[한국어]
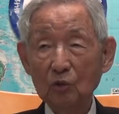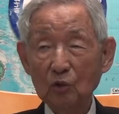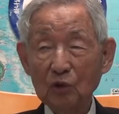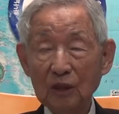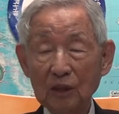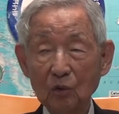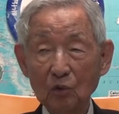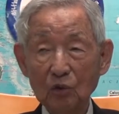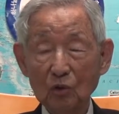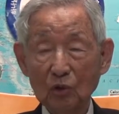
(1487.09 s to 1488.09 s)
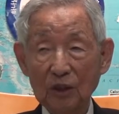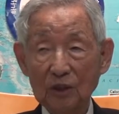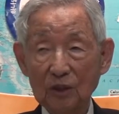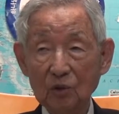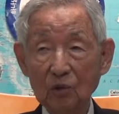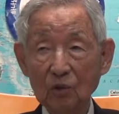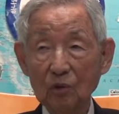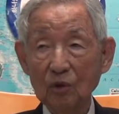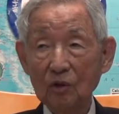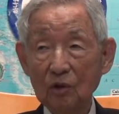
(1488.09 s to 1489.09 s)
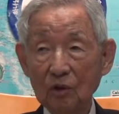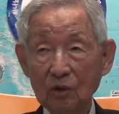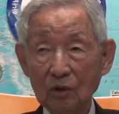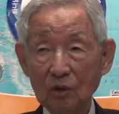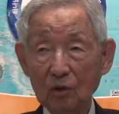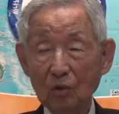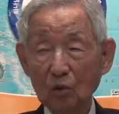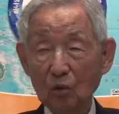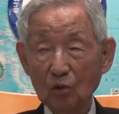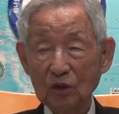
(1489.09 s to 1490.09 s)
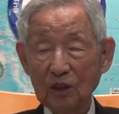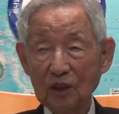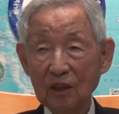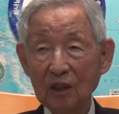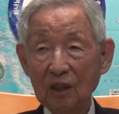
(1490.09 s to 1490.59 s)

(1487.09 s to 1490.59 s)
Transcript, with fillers: 귀한 도시로 되어 있고 어, 또 동시에